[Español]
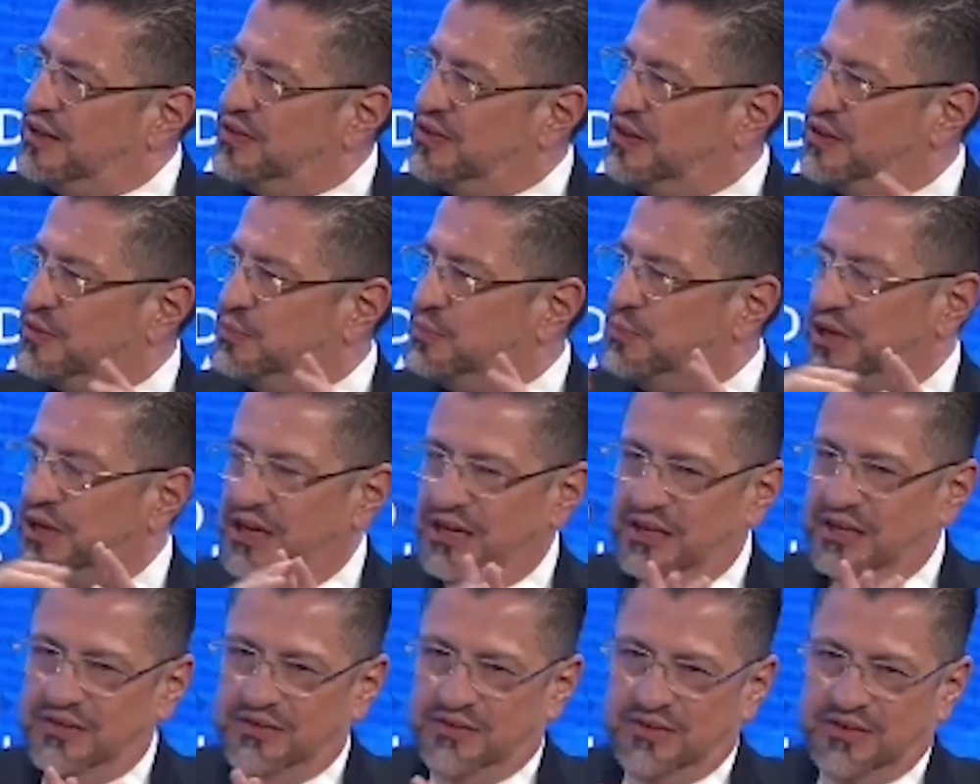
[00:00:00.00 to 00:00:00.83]
las
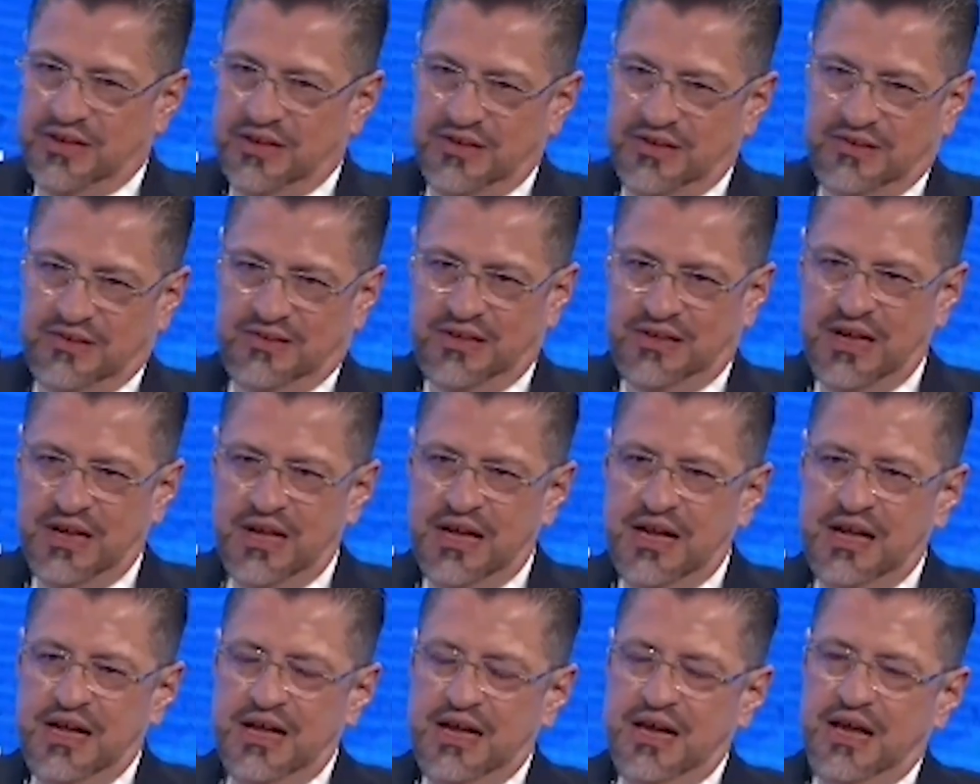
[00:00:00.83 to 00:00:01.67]
experiencias
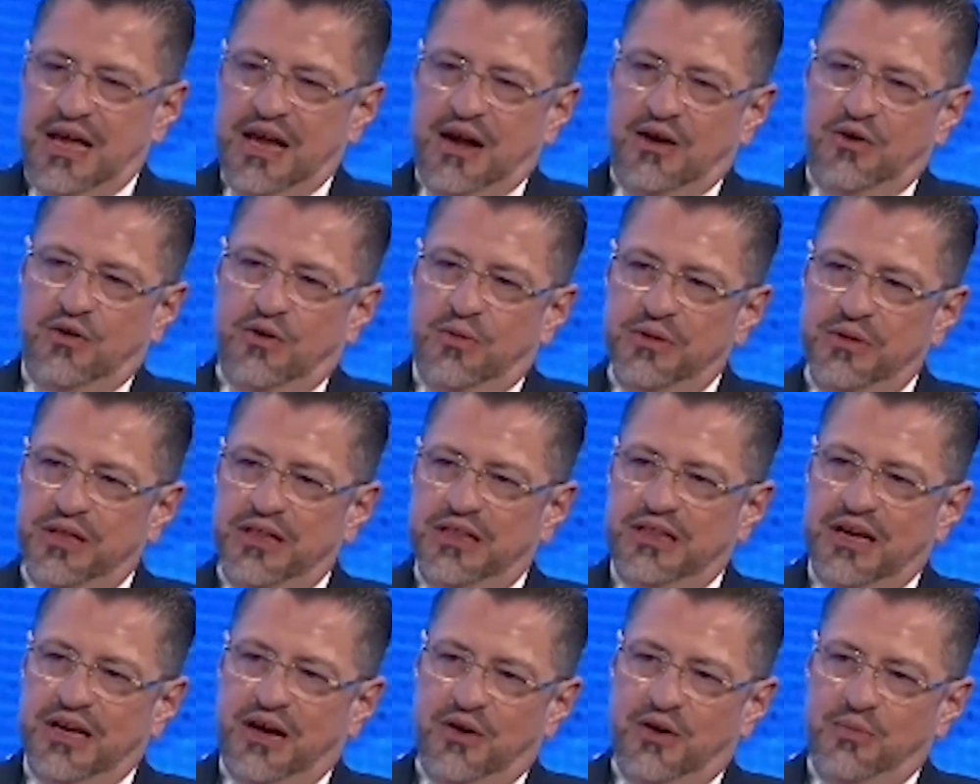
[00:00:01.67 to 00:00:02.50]
que han
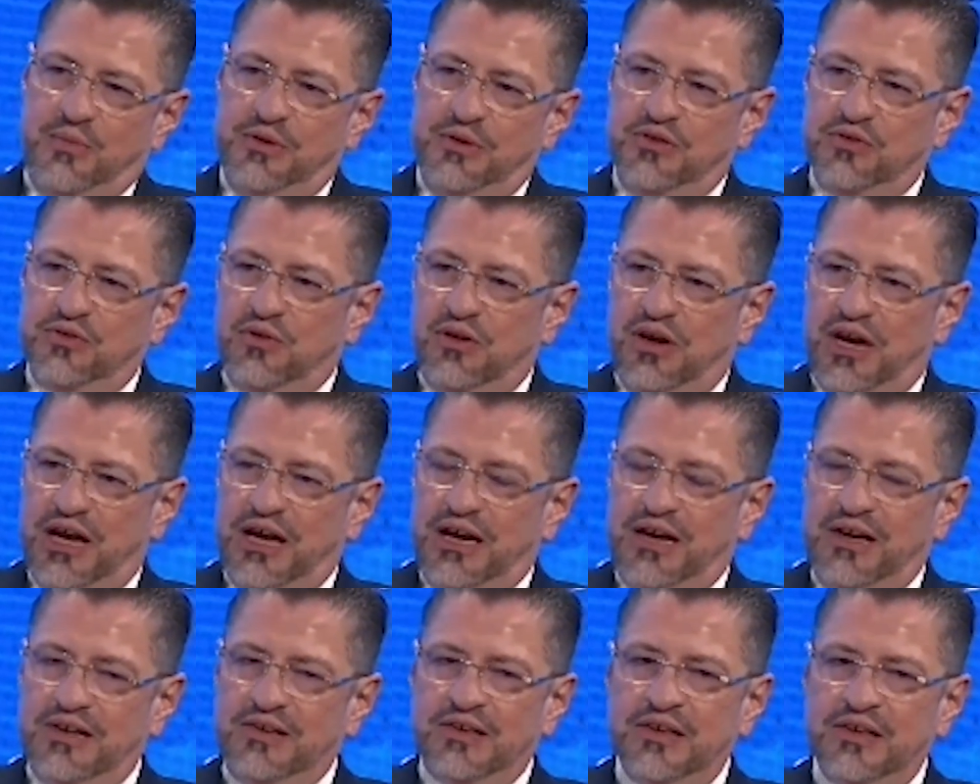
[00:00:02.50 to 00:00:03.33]
comentado mis
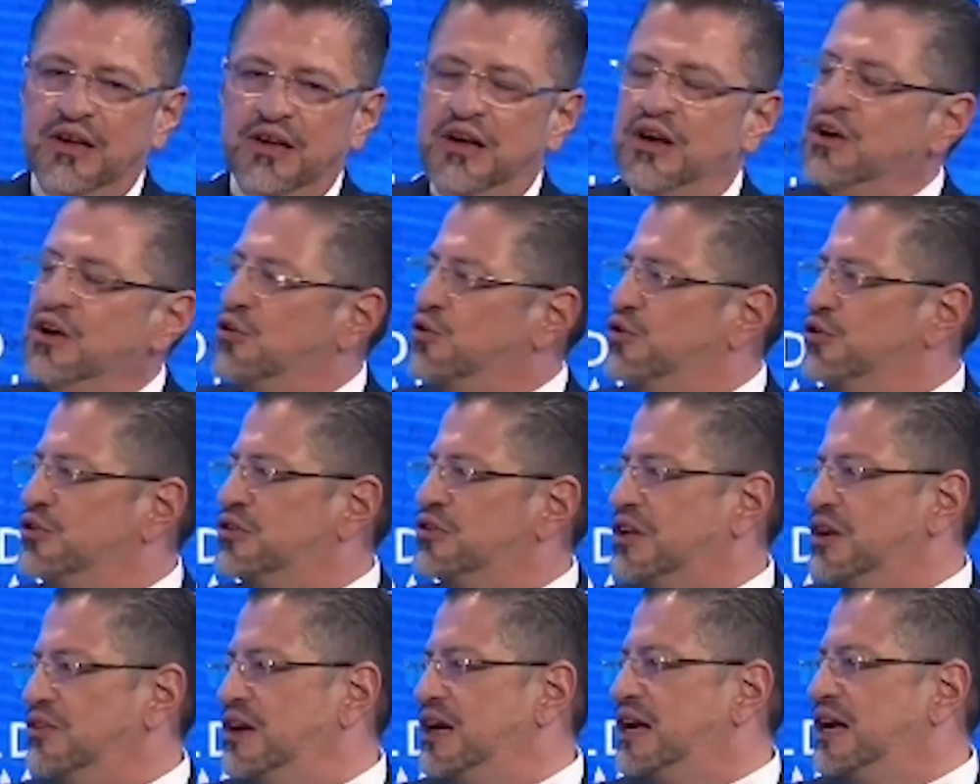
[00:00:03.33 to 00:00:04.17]
colegas,
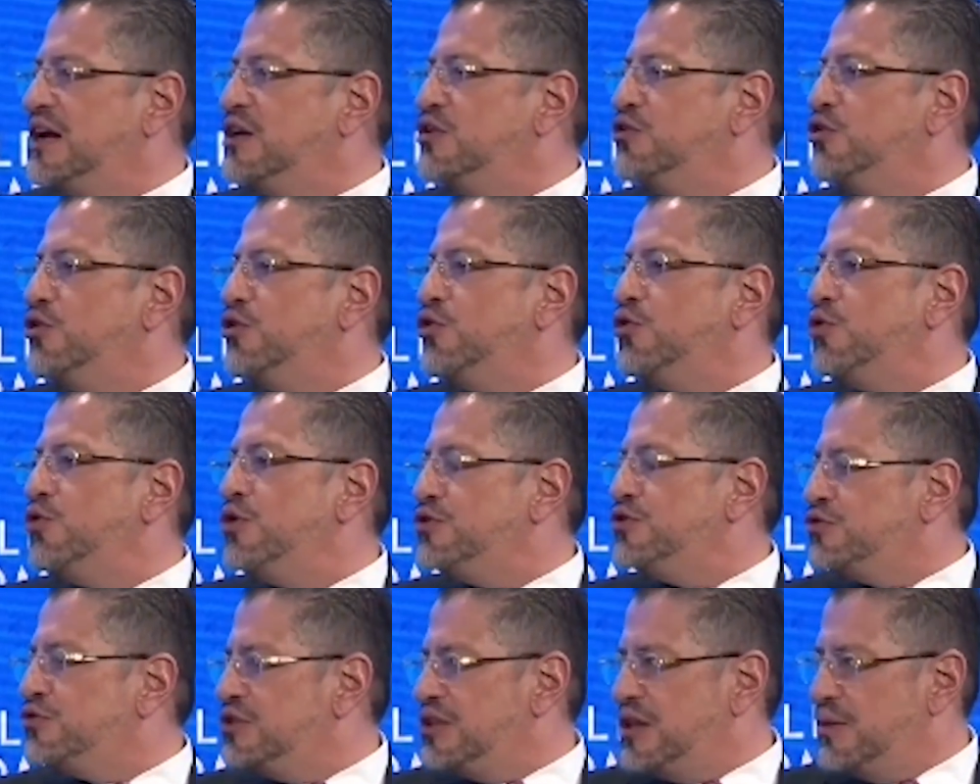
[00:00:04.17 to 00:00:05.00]
Costa Rica no lo
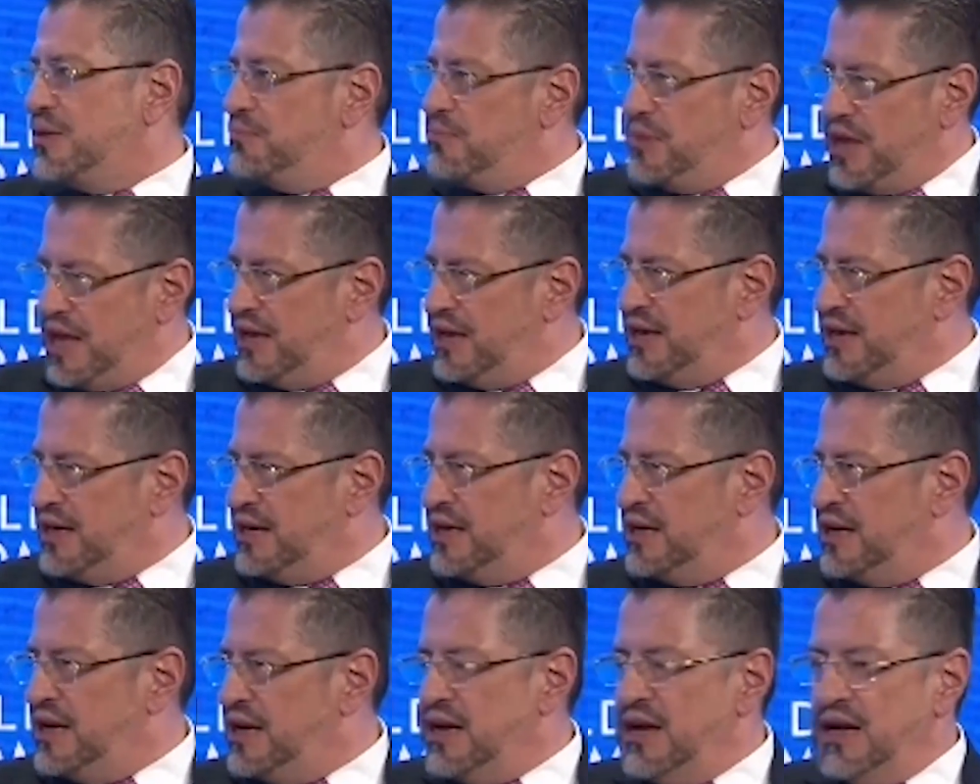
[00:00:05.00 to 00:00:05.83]
hizo tan bien
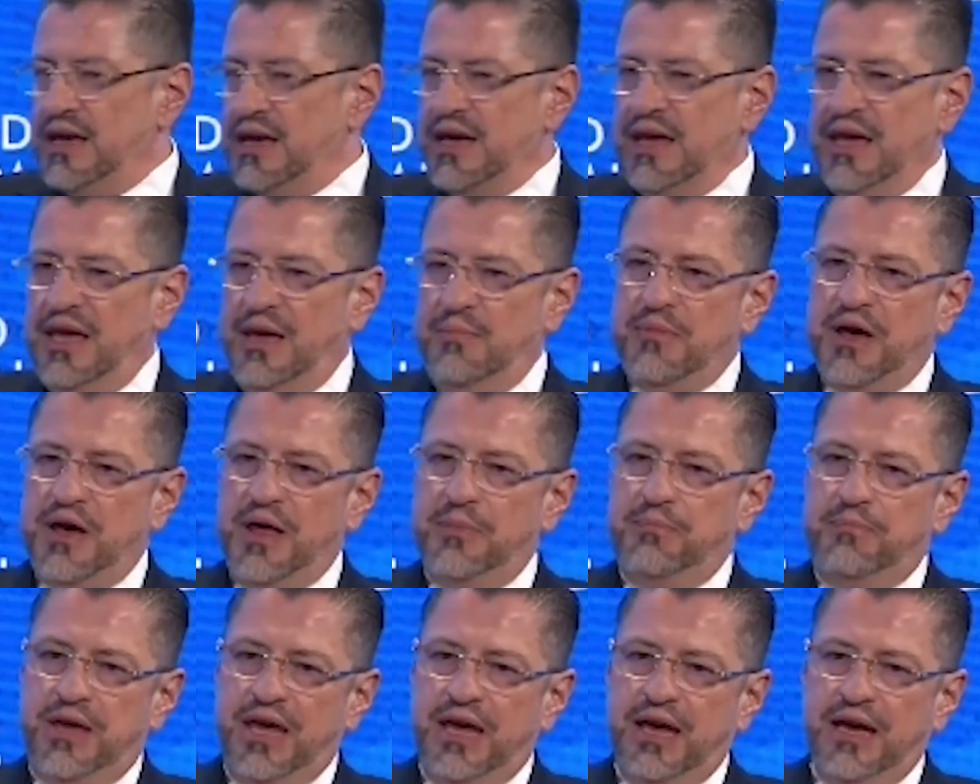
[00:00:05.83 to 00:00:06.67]
y
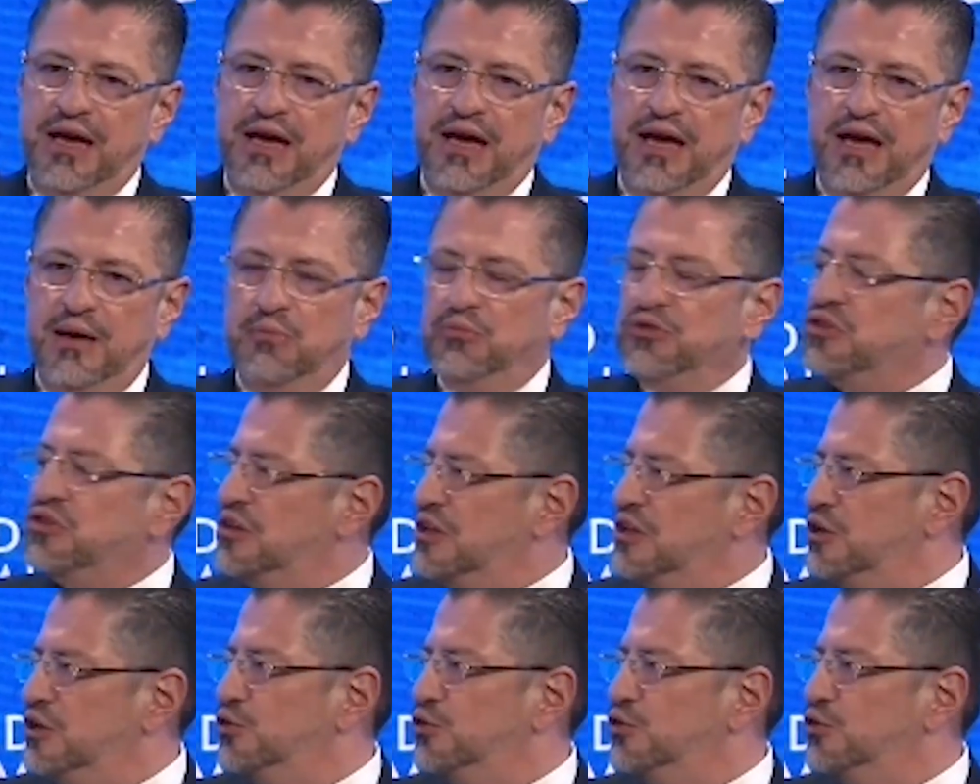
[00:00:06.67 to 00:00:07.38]
más bien hemos